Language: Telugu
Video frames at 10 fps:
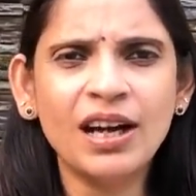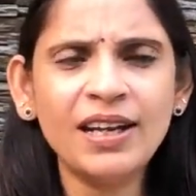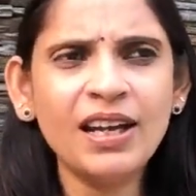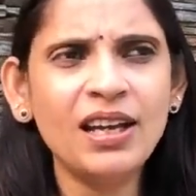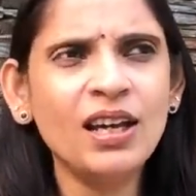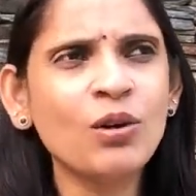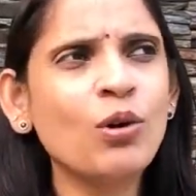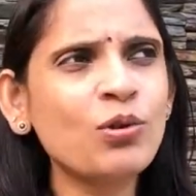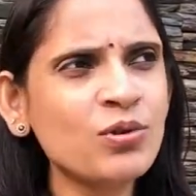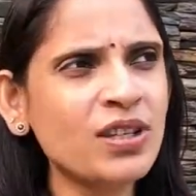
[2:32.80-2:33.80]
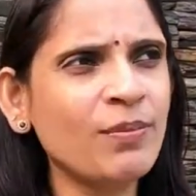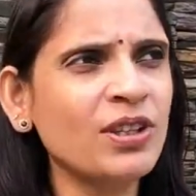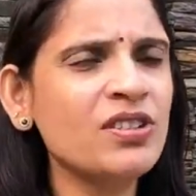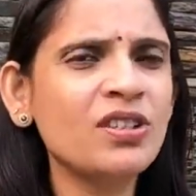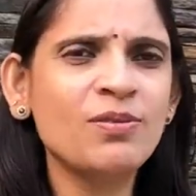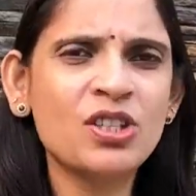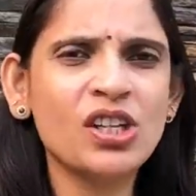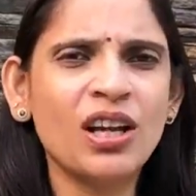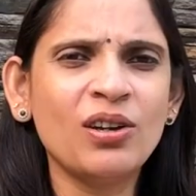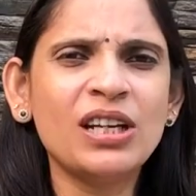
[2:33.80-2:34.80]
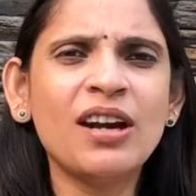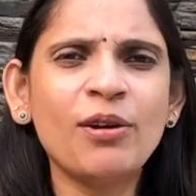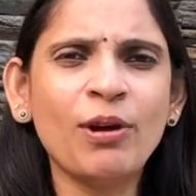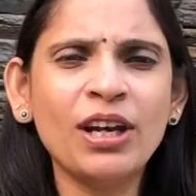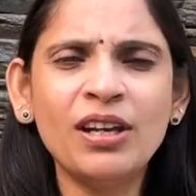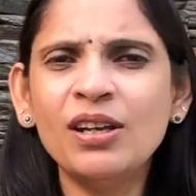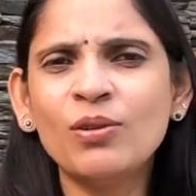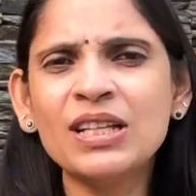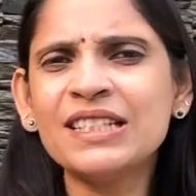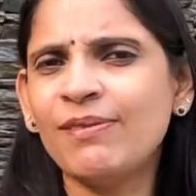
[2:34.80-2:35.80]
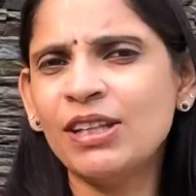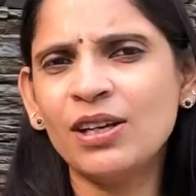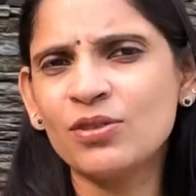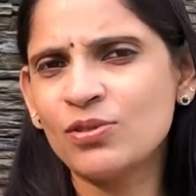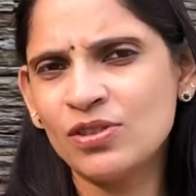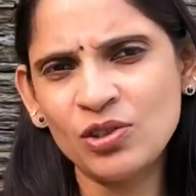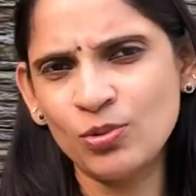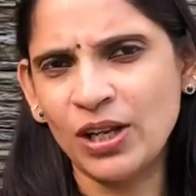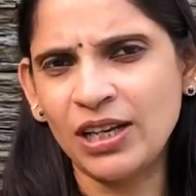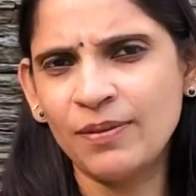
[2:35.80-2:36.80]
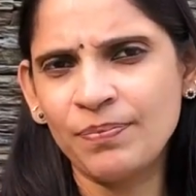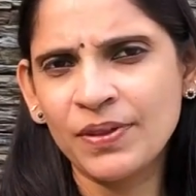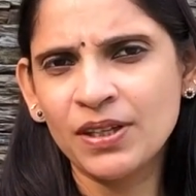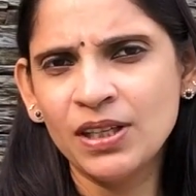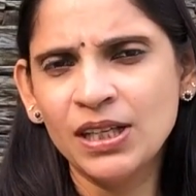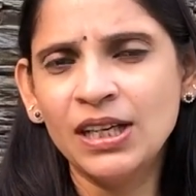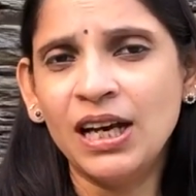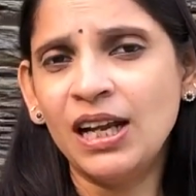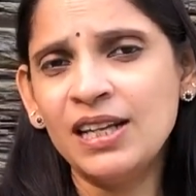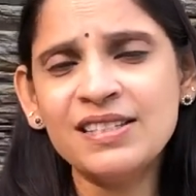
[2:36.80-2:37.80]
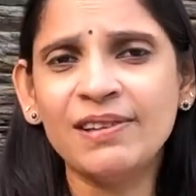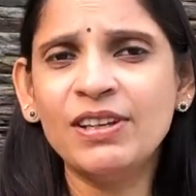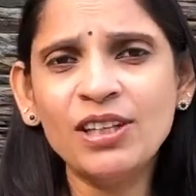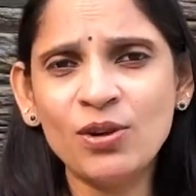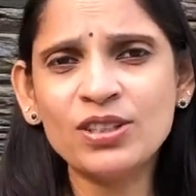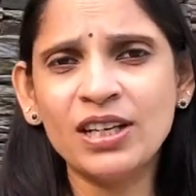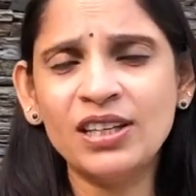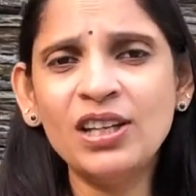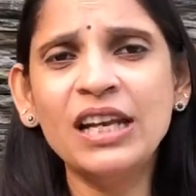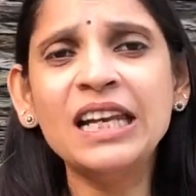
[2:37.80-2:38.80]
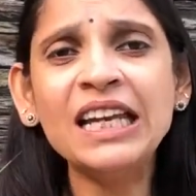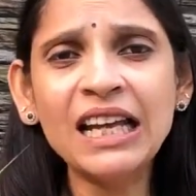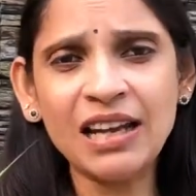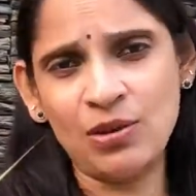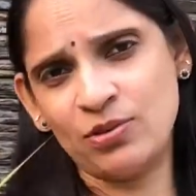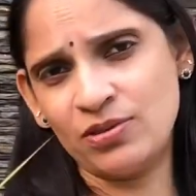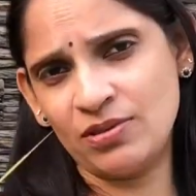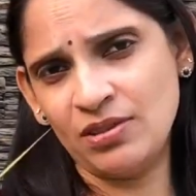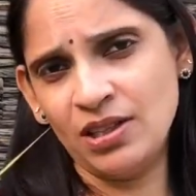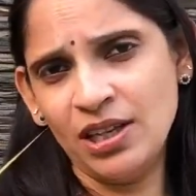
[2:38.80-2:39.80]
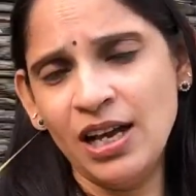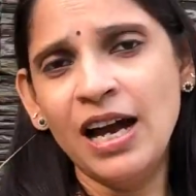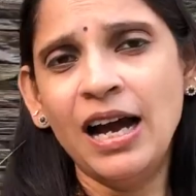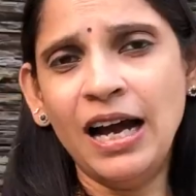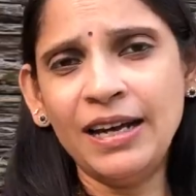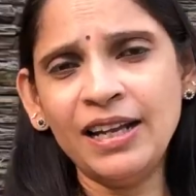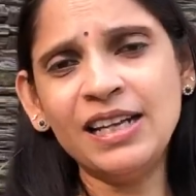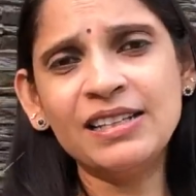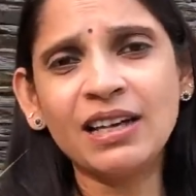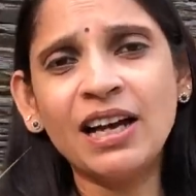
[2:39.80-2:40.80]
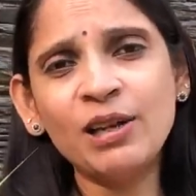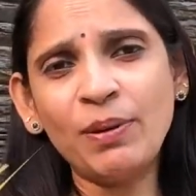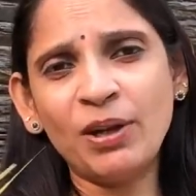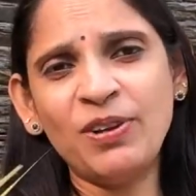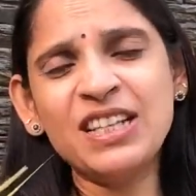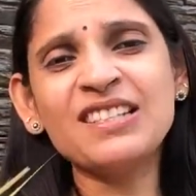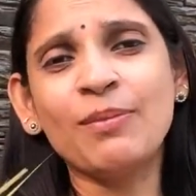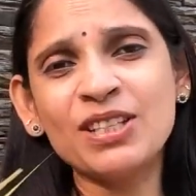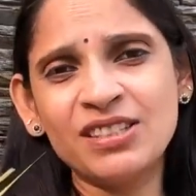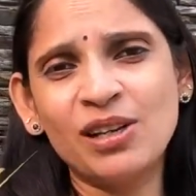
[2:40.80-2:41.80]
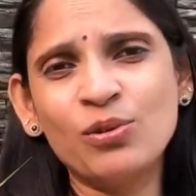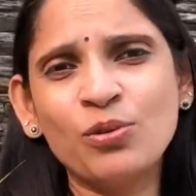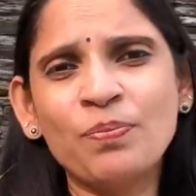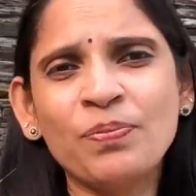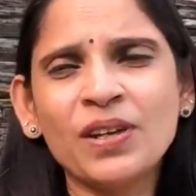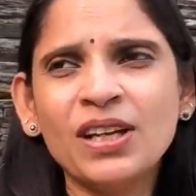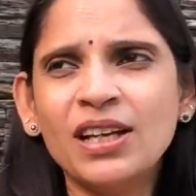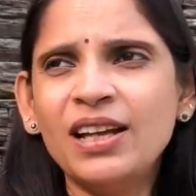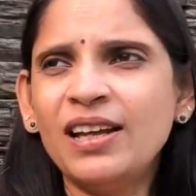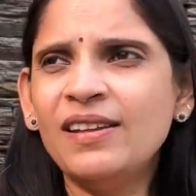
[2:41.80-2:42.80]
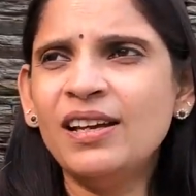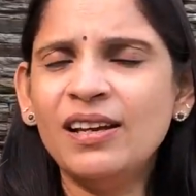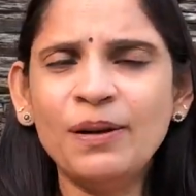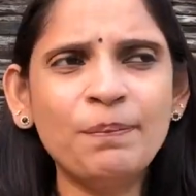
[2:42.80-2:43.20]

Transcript: అంటే కోర్టుకు సంబంధించిన విషయాలు ఇట్లాంటివన్నీ కూడా సెవెంత్ హౌస్ నుంచే చూడాలి అలానే సెవెంత్ హౌస్ అనేది లీగల్ హౌస్ అంటే న్యాయపరమైన సమస్యలు లేదా